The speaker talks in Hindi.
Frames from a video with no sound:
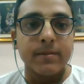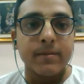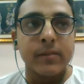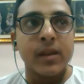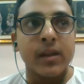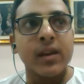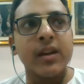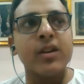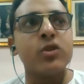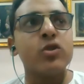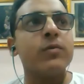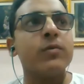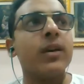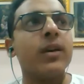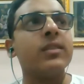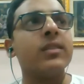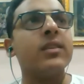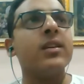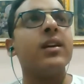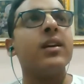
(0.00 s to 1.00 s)
ये जो
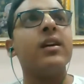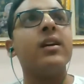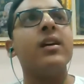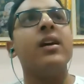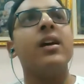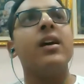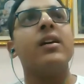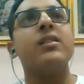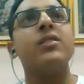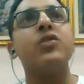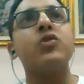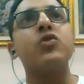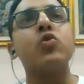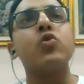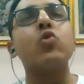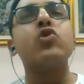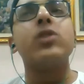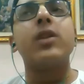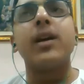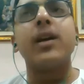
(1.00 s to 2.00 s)
व्यक्ति है जो
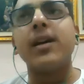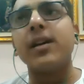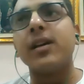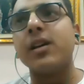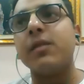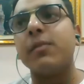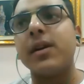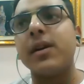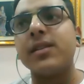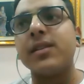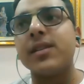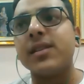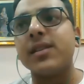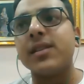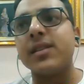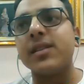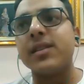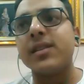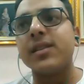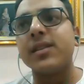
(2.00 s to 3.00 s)
सोच रहा है कि मैं
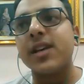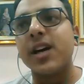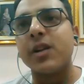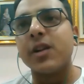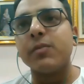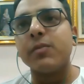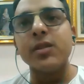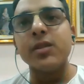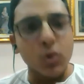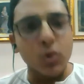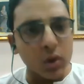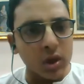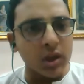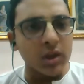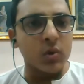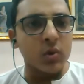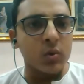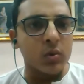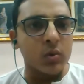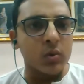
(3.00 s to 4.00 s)
संसार में
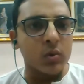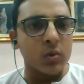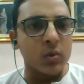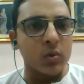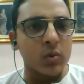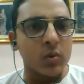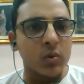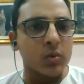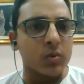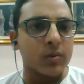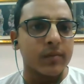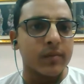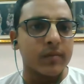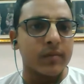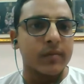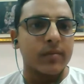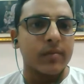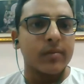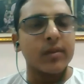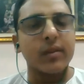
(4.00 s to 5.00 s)
सुखी हूँ
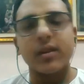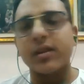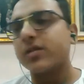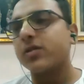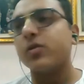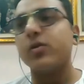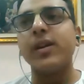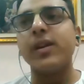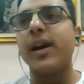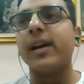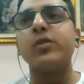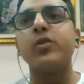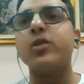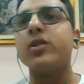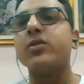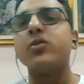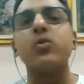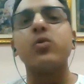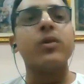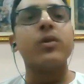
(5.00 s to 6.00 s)
इसको ये एक्चुअली
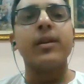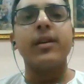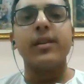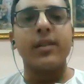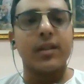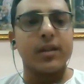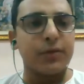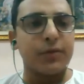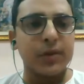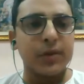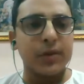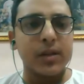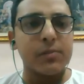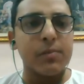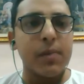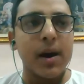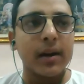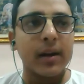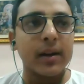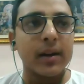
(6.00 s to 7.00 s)
सुख की तरफ
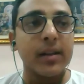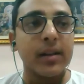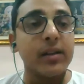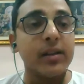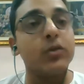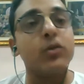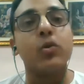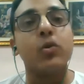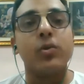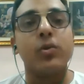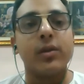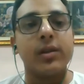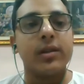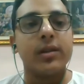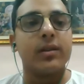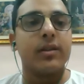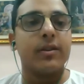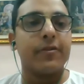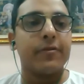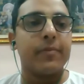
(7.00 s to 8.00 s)
नहीं भाग रहा है ये दुख
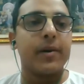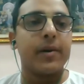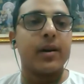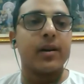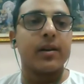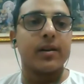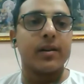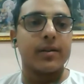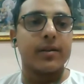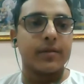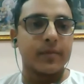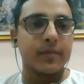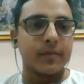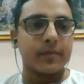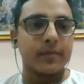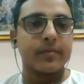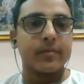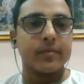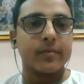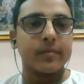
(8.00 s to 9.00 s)
की तरफ भाग
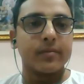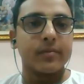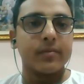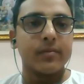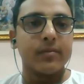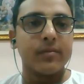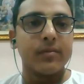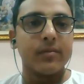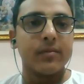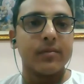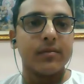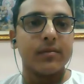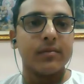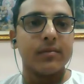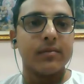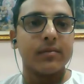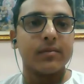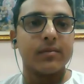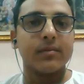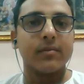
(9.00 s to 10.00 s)
रहा
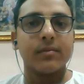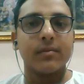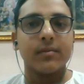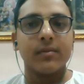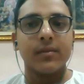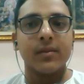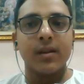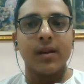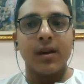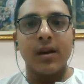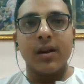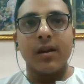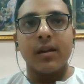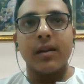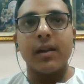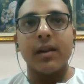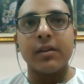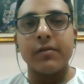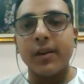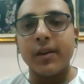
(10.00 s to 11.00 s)
है एक
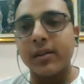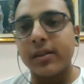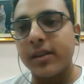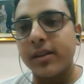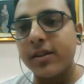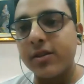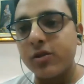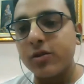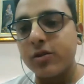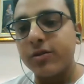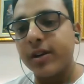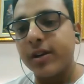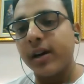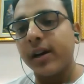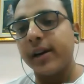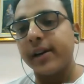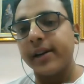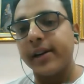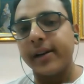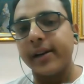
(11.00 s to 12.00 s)
व्यक्ति जो
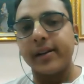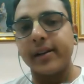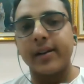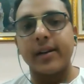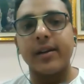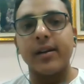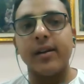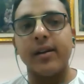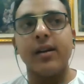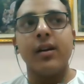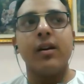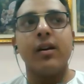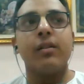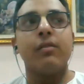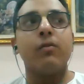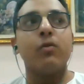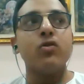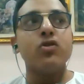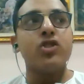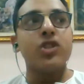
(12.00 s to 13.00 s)
ड्रग एडिक्ट है
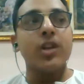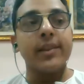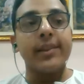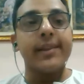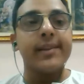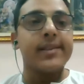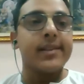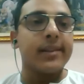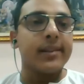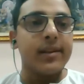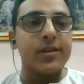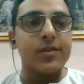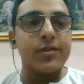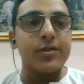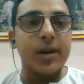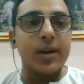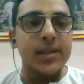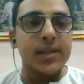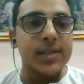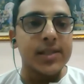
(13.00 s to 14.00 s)
वो जल्दी जल्दी
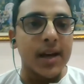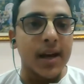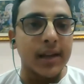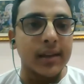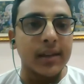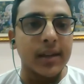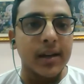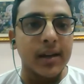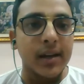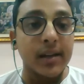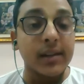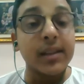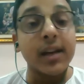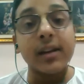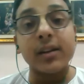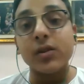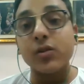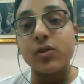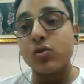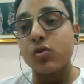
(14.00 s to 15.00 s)
ड्रग्स खाता है
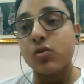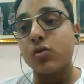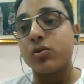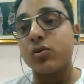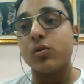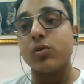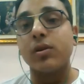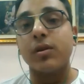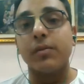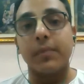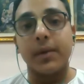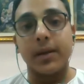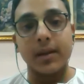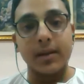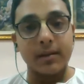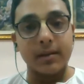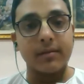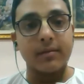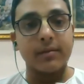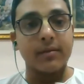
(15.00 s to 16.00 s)
ताकि उसको सुख
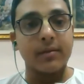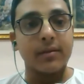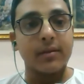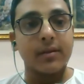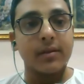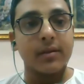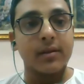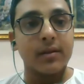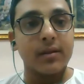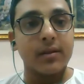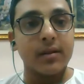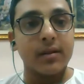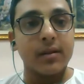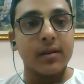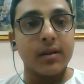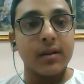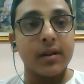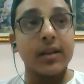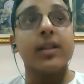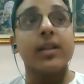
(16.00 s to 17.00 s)
मिले
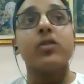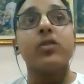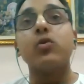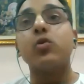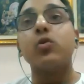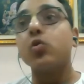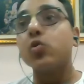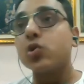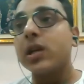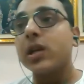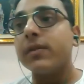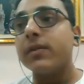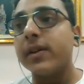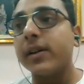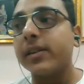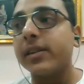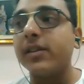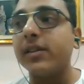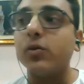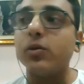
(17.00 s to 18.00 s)
लेकिन जो दूसरा
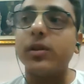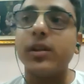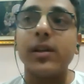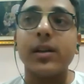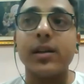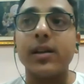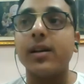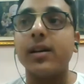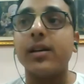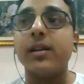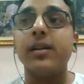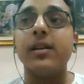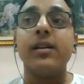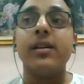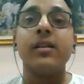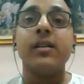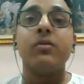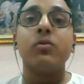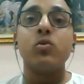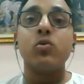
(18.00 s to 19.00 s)
व्यक्ति वो देख रहा है अरे
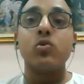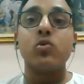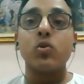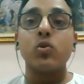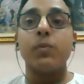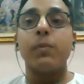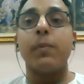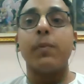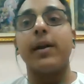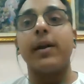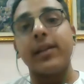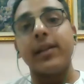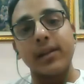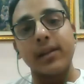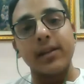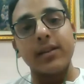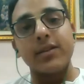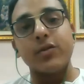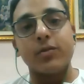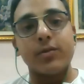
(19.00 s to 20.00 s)
ये तो सुख
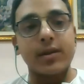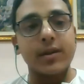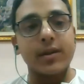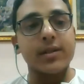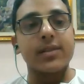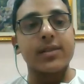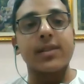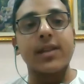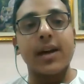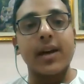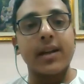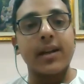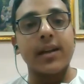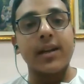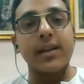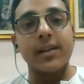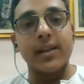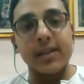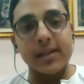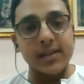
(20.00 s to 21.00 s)
पाने के लिए जो ड्रग्स खा
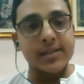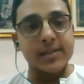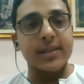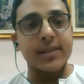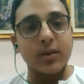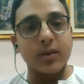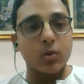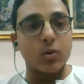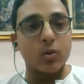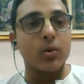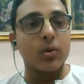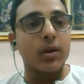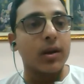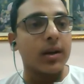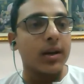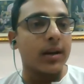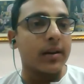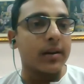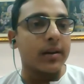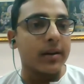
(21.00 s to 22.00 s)
रहा है यही इसके दुख
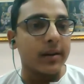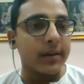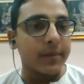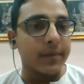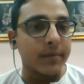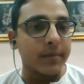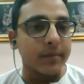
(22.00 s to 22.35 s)
का कारण है